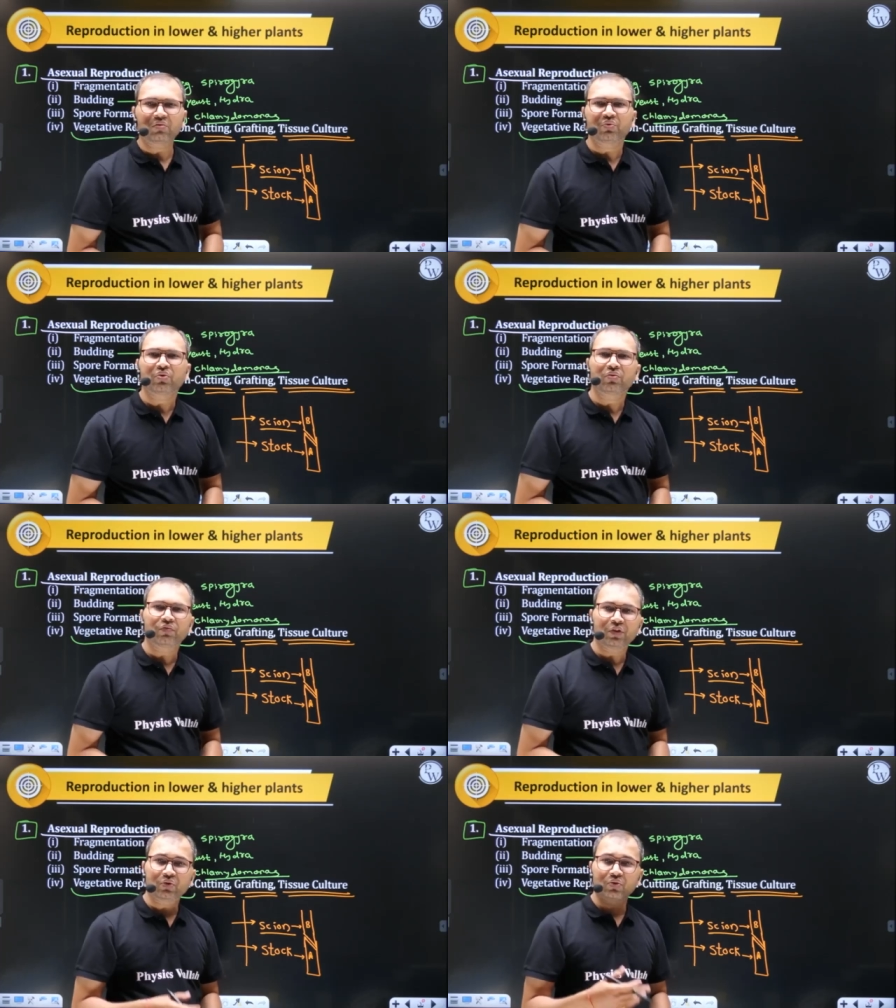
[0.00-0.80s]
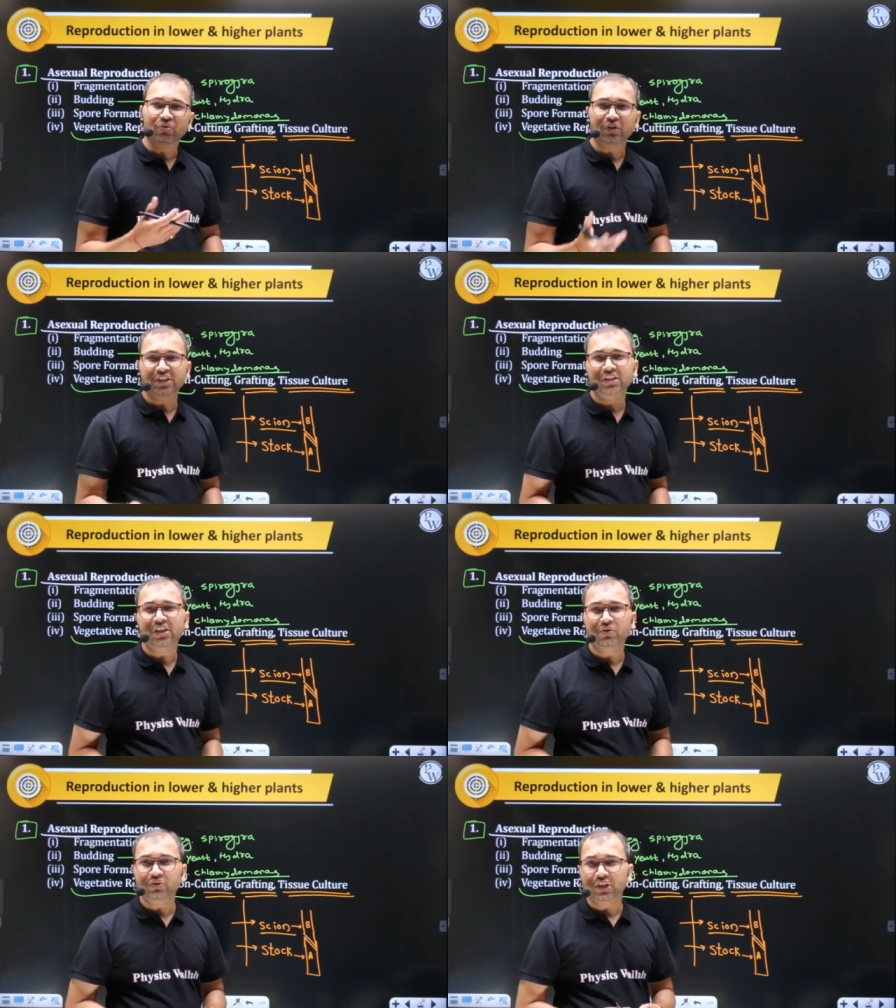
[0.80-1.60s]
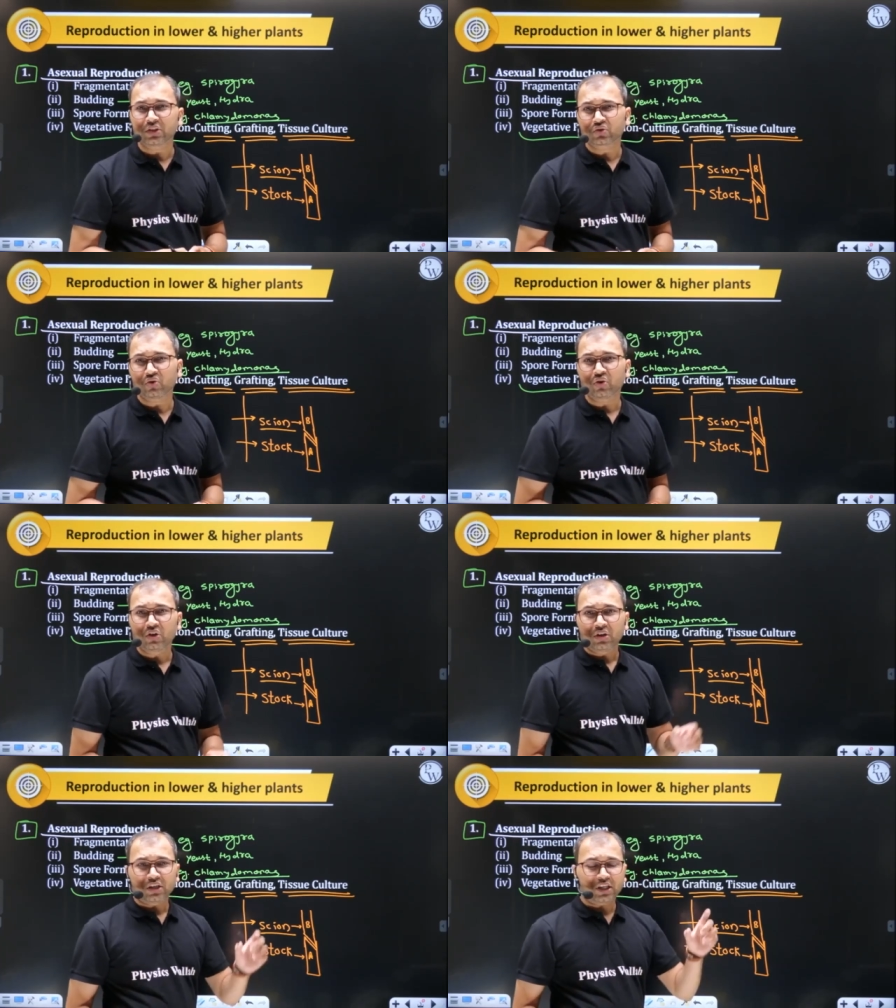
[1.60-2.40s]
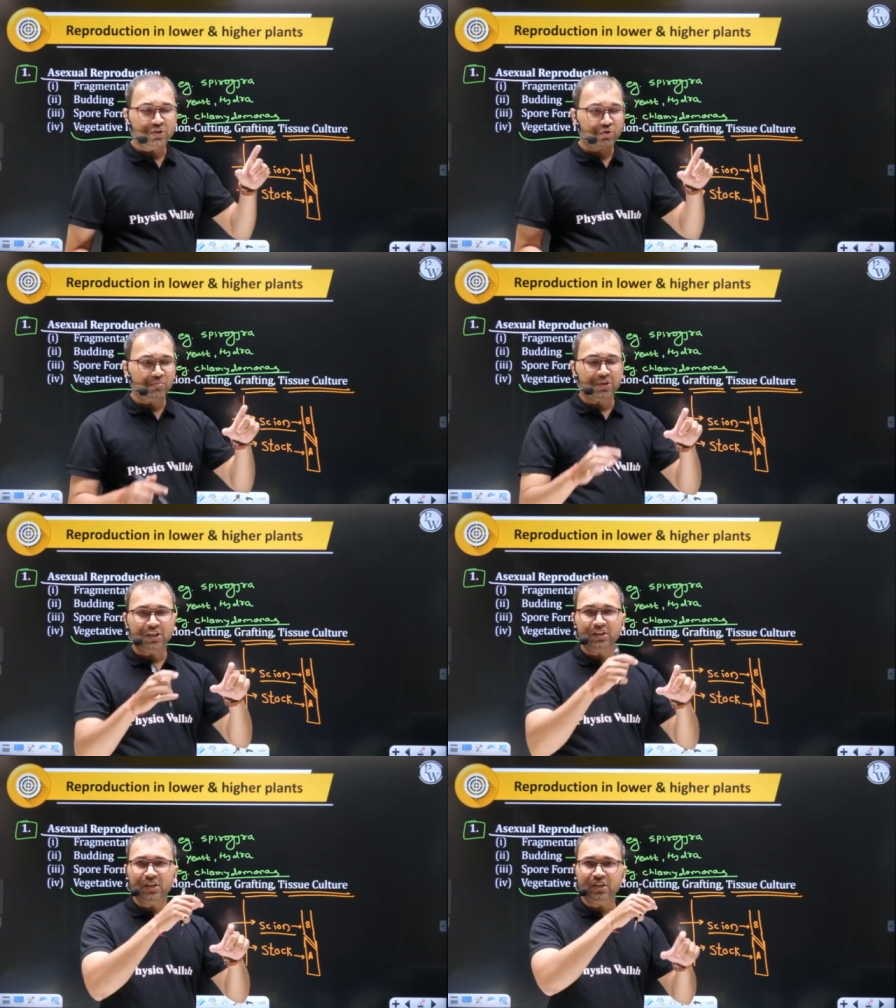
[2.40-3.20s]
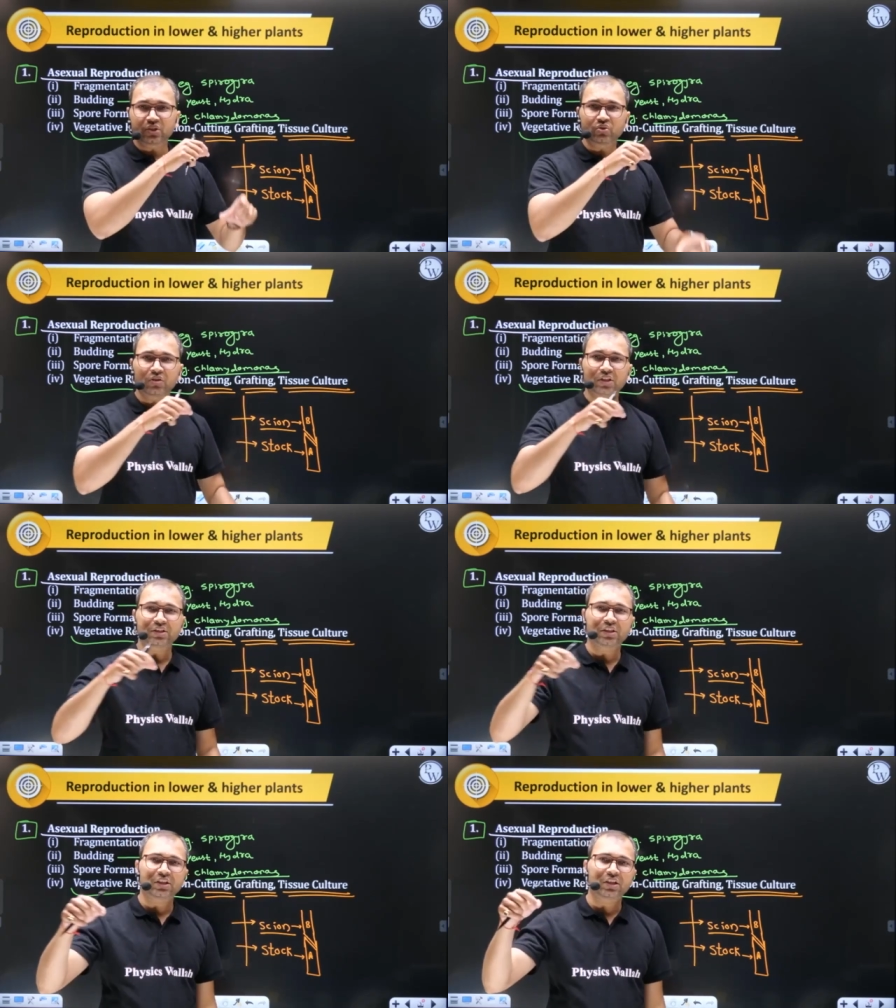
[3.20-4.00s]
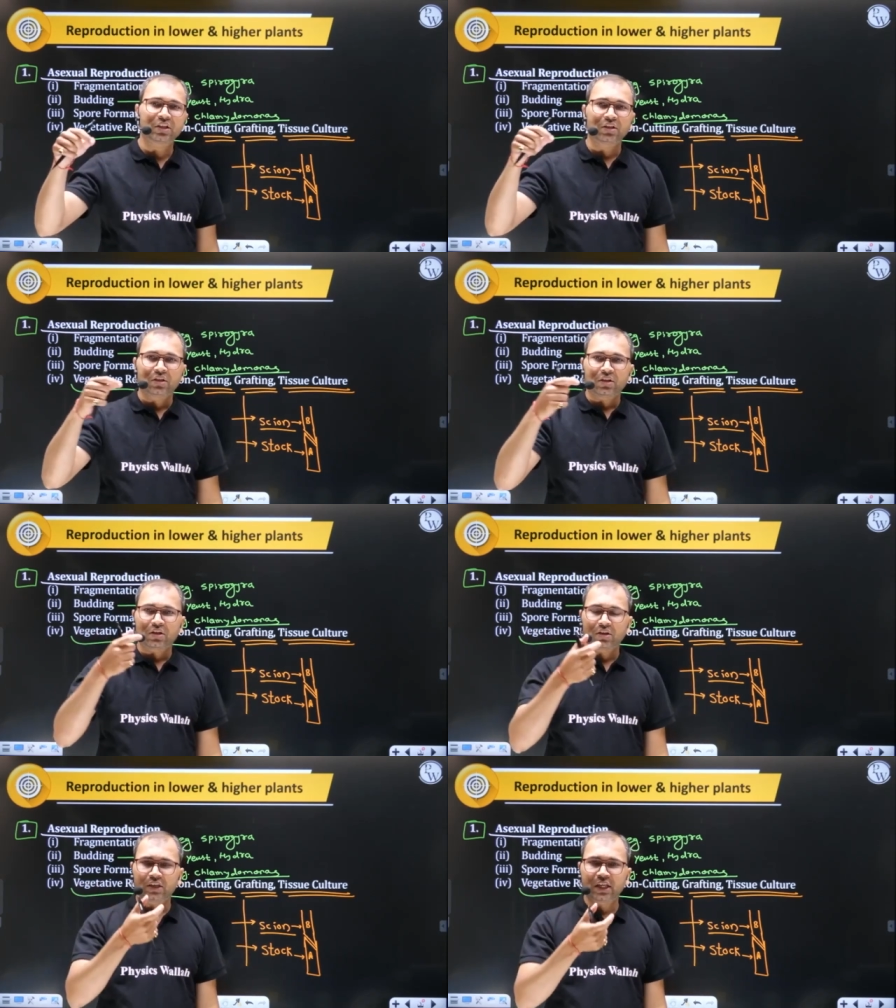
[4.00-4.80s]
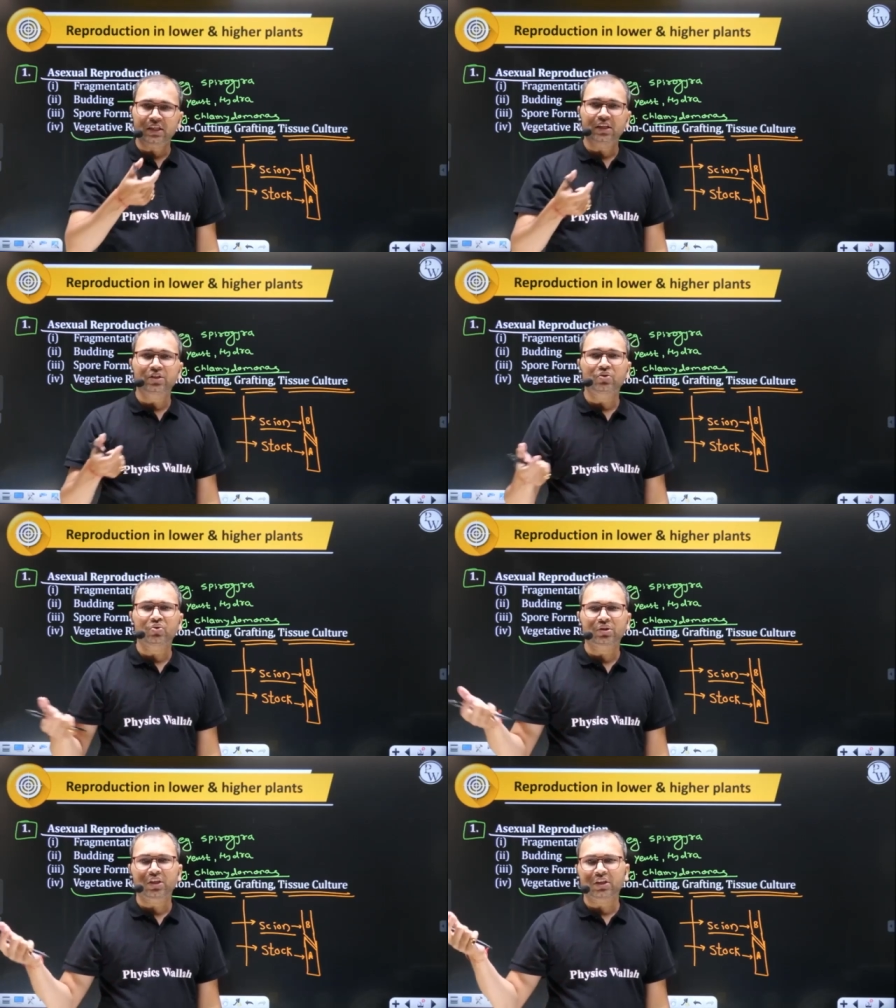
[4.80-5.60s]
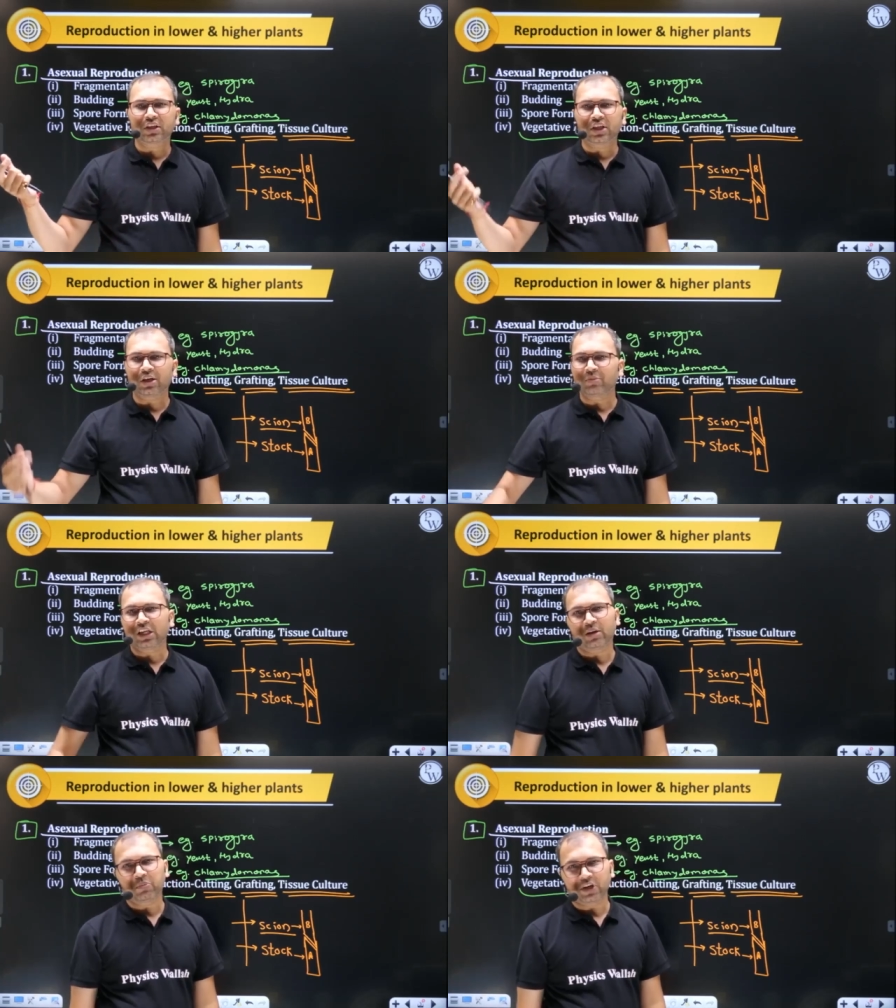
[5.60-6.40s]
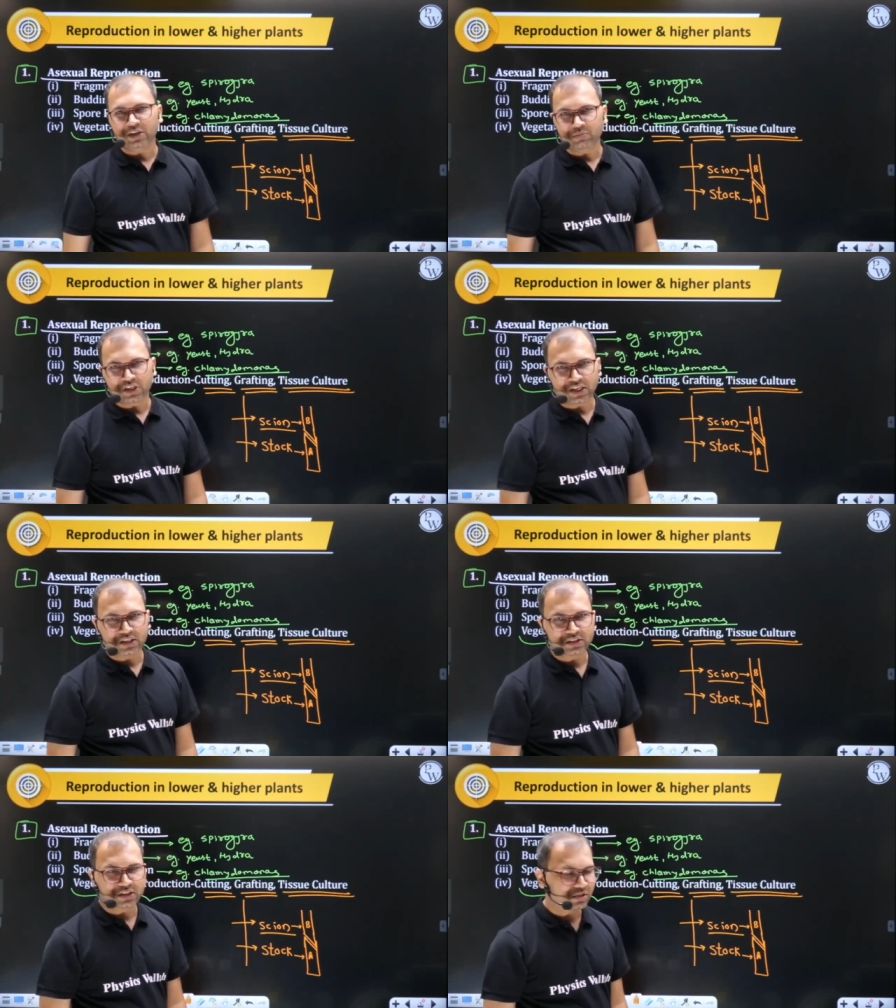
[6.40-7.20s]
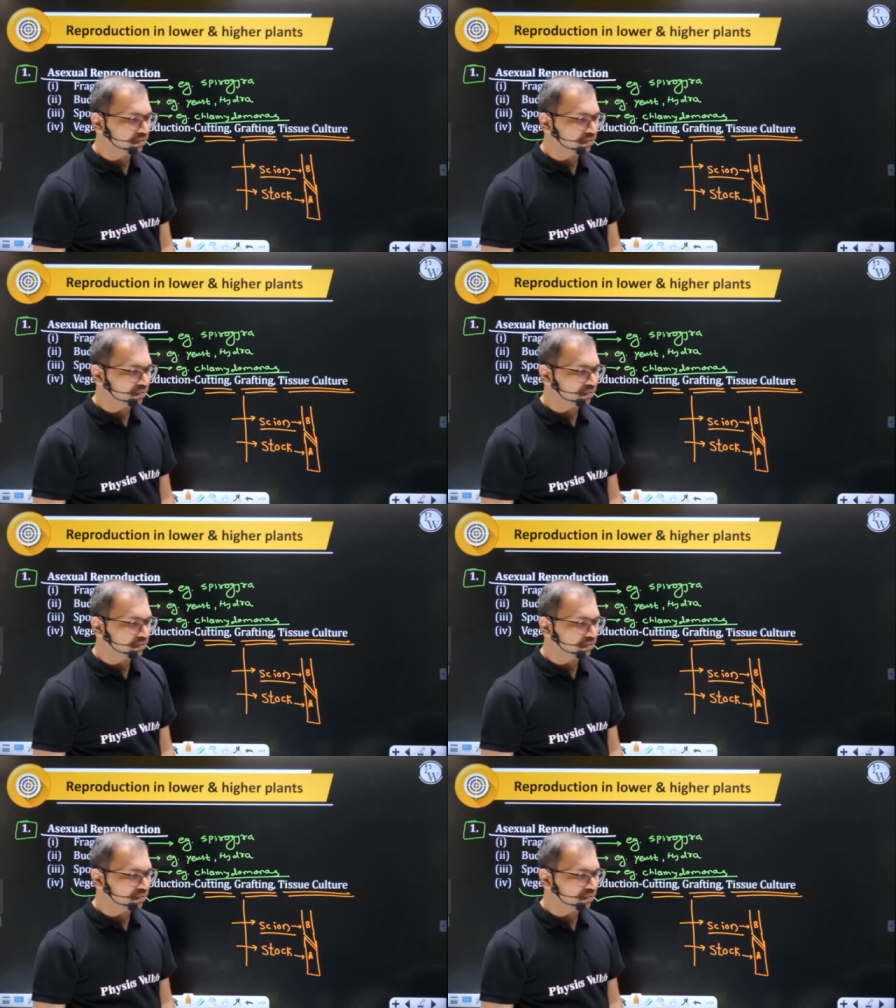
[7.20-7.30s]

फिर फिर उन वेजिटेटिव सेल्स को टेस्ट ट्यूब के अंदर टिश्यू कल्चर की टेक्निक्स यूज़ करके हम नया प्लांट बना लेते हैं